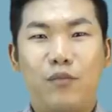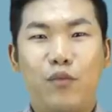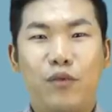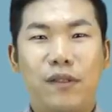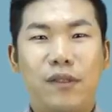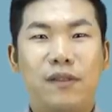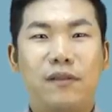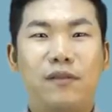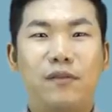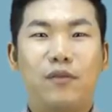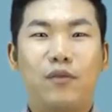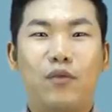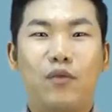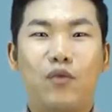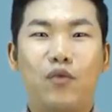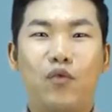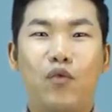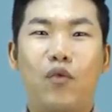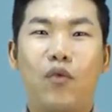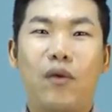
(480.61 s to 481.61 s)
무슨
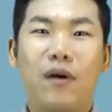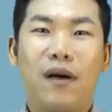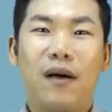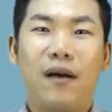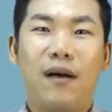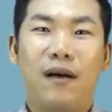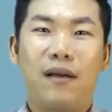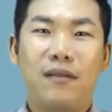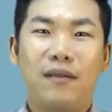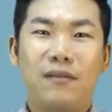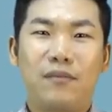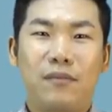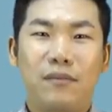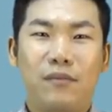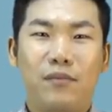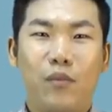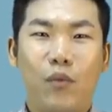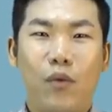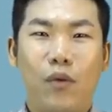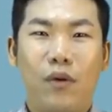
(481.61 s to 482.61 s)
국가
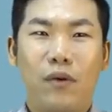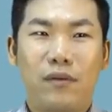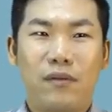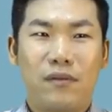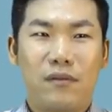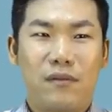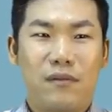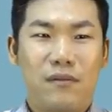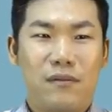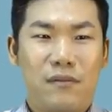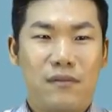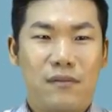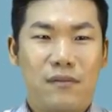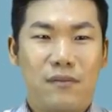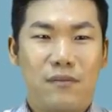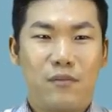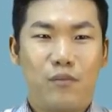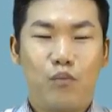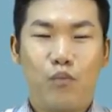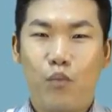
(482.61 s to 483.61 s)
뭐
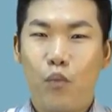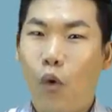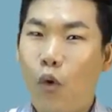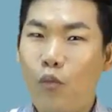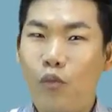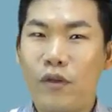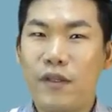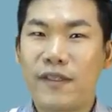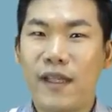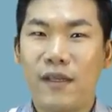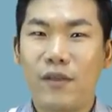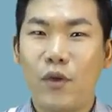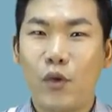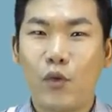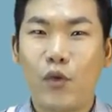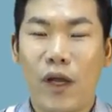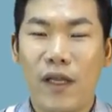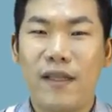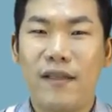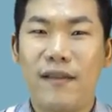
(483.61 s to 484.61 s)
보물을 사는
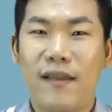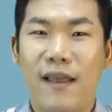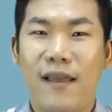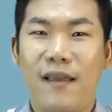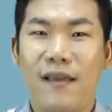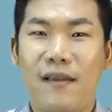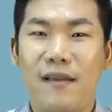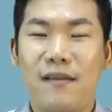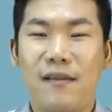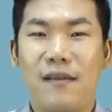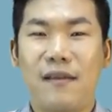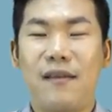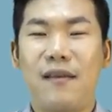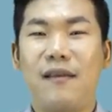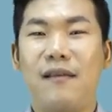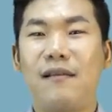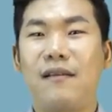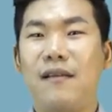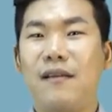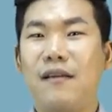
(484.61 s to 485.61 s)
것도 아닌데
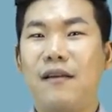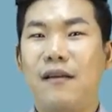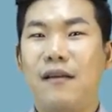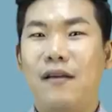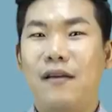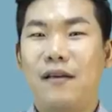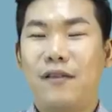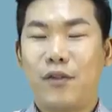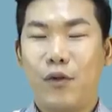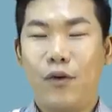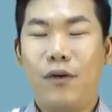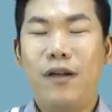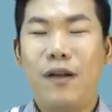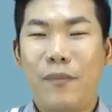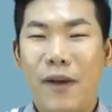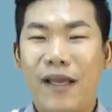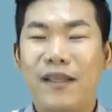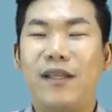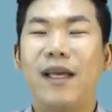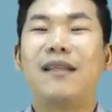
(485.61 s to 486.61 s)
이렇게 서류를
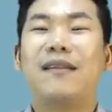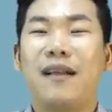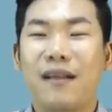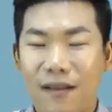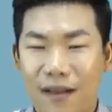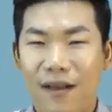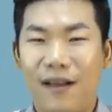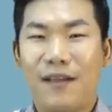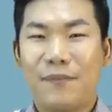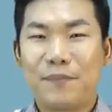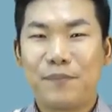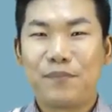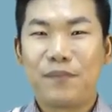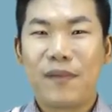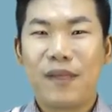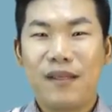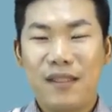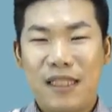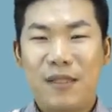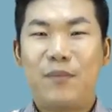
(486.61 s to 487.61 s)
많이 내야 될까
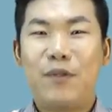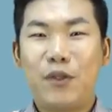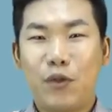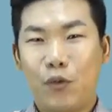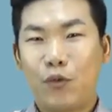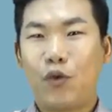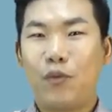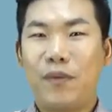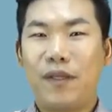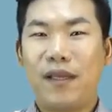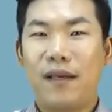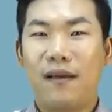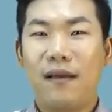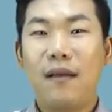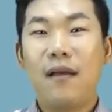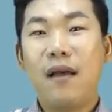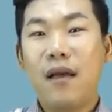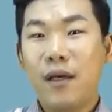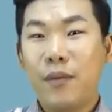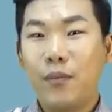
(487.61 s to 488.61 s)
싶을 정도입니다.
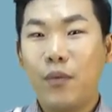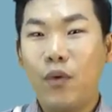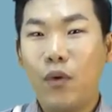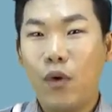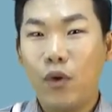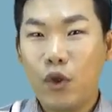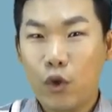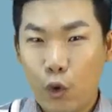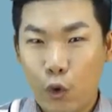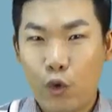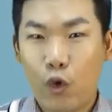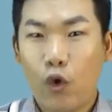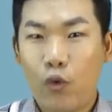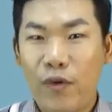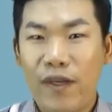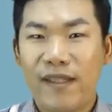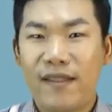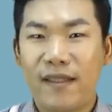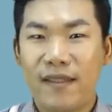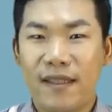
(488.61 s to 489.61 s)
물론
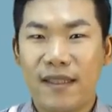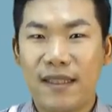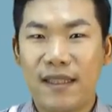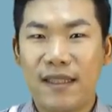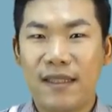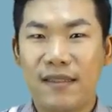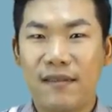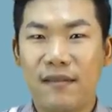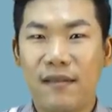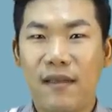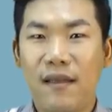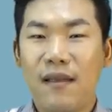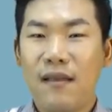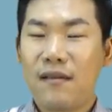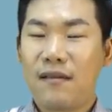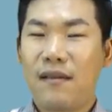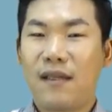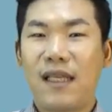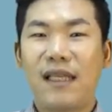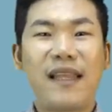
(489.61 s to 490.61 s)
국토부에서는
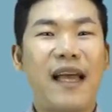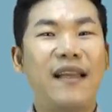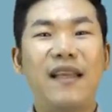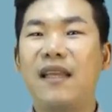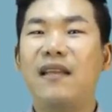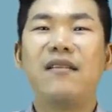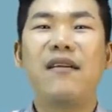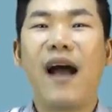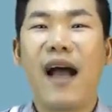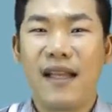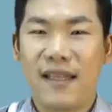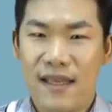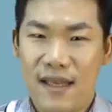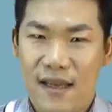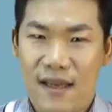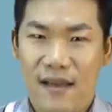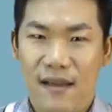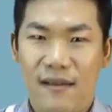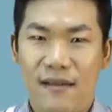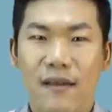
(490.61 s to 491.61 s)
그렇게 다 내는 거
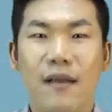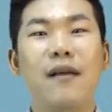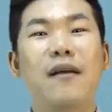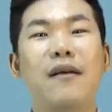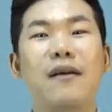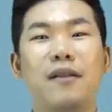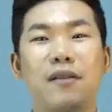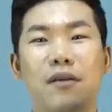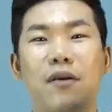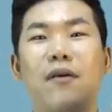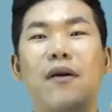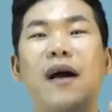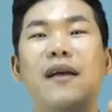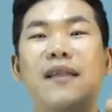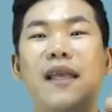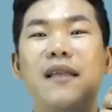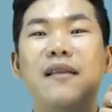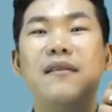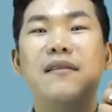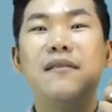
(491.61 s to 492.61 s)
아니야. 너가
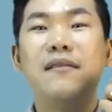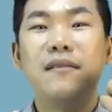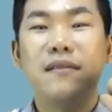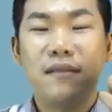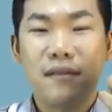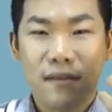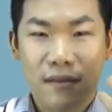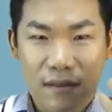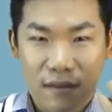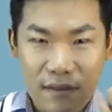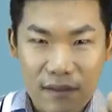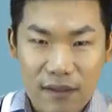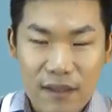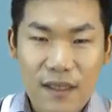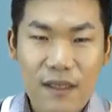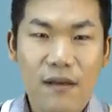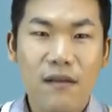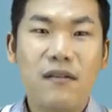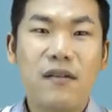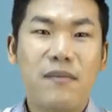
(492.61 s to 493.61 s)
내는 그
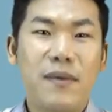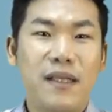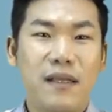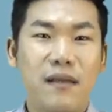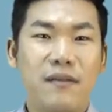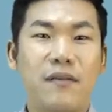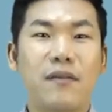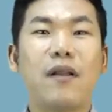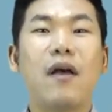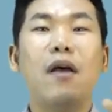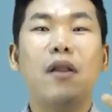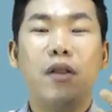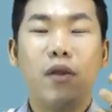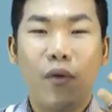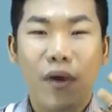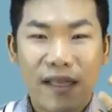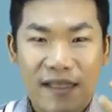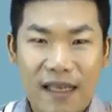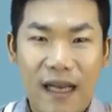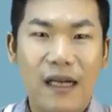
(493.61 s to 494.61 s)
현금에 대해서
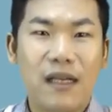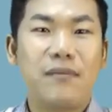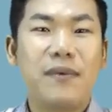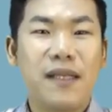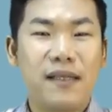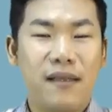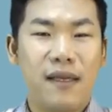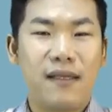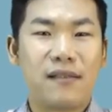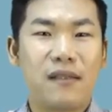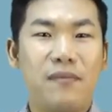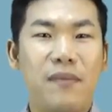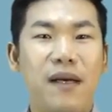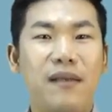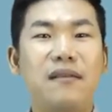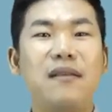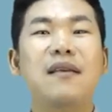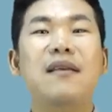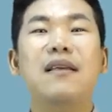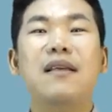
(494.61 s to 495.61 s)
너의 자금에
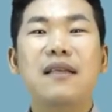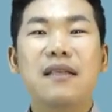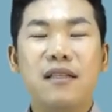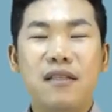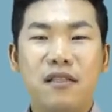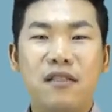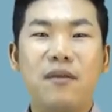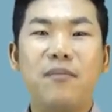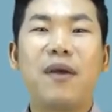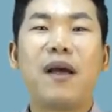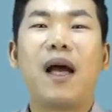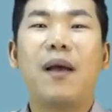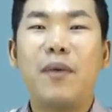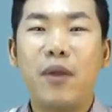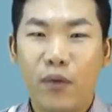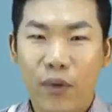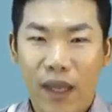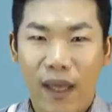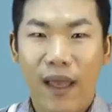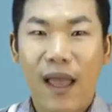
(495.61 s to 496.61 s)
대해서만
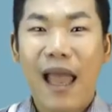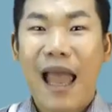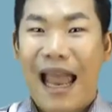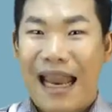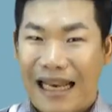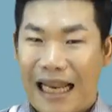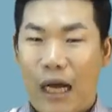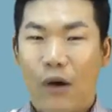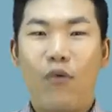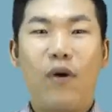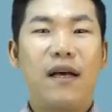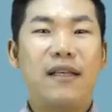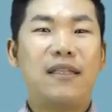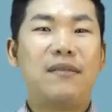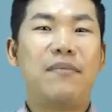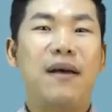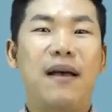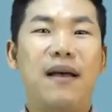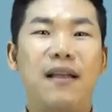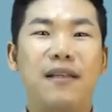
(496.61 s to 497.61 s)
증명하면 돼라고
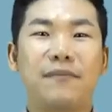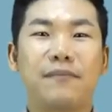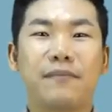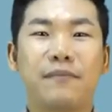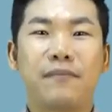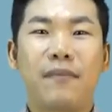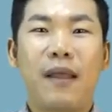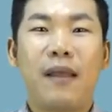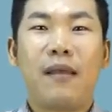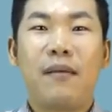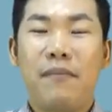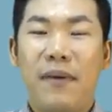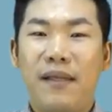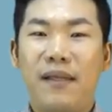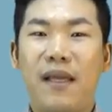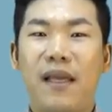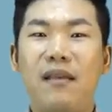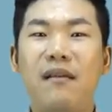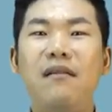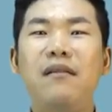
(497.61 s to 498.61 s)
하지만
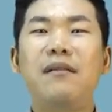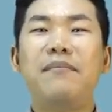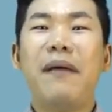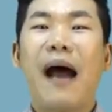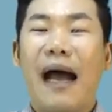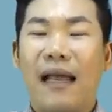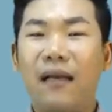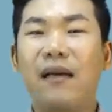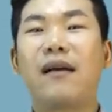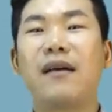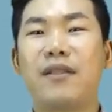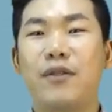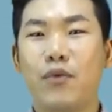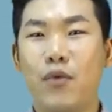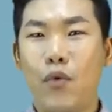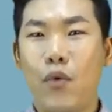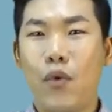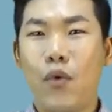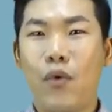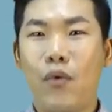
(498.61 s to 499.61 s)
만약에 현금이
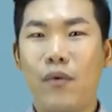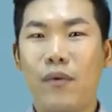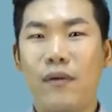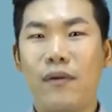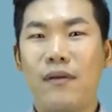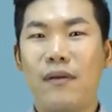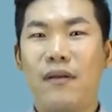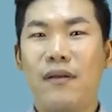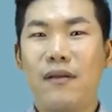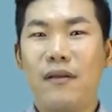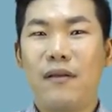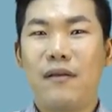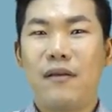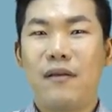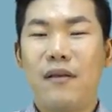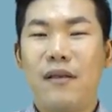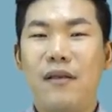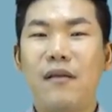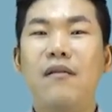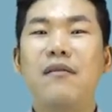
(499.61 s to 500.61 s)
많아가지고
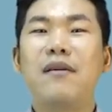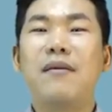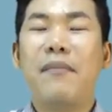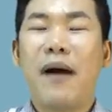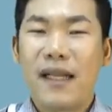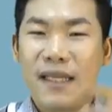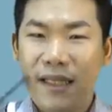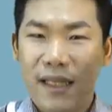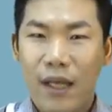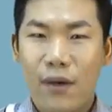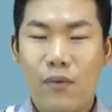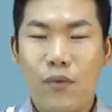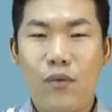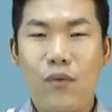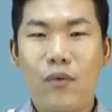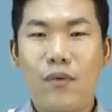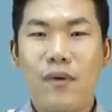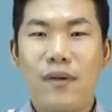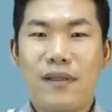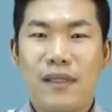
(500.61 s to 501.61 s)
현금 많이
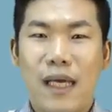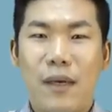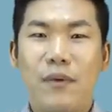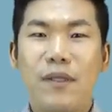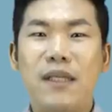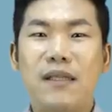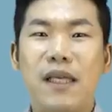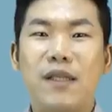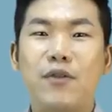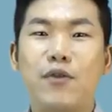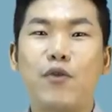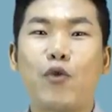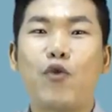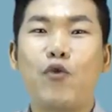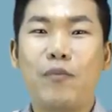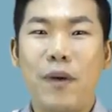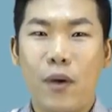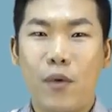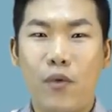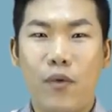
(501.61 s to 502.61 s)
내고 나머지 대출
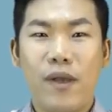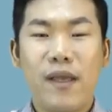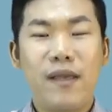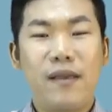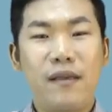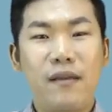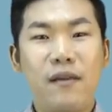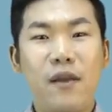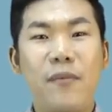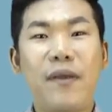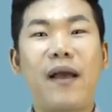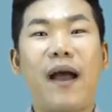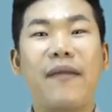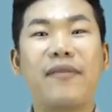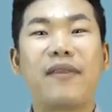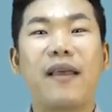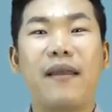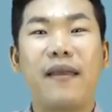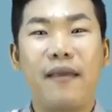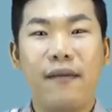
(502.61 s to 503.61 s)
조금 받고 이러면
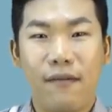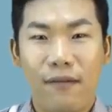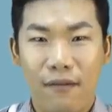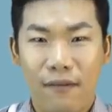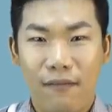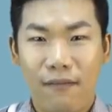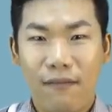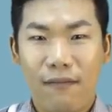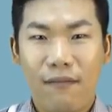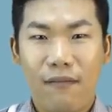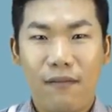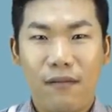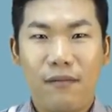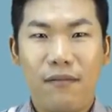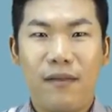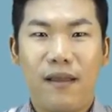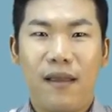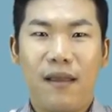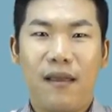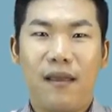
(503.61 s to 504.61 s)
간단해요.
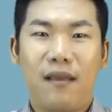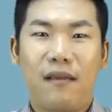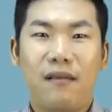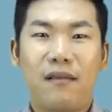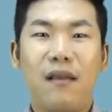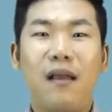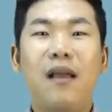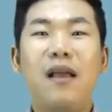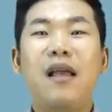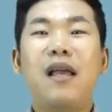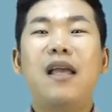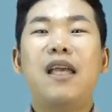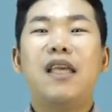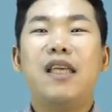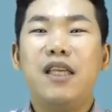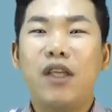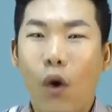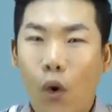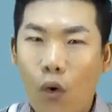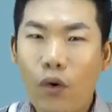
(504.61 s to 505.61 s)
그런데
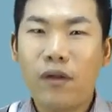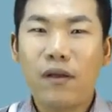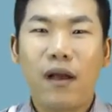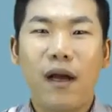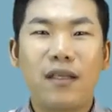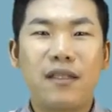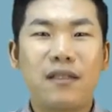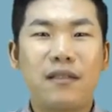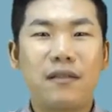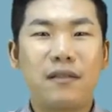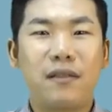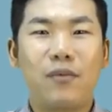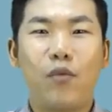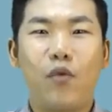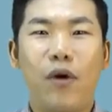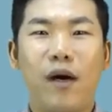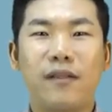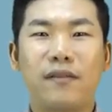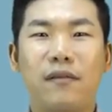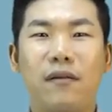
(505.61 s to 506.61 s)
영혼까지
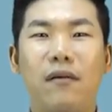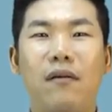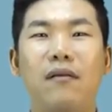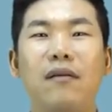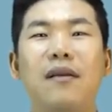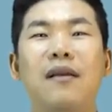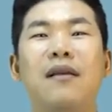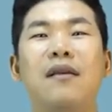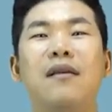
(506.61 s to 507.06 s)
끌어모아서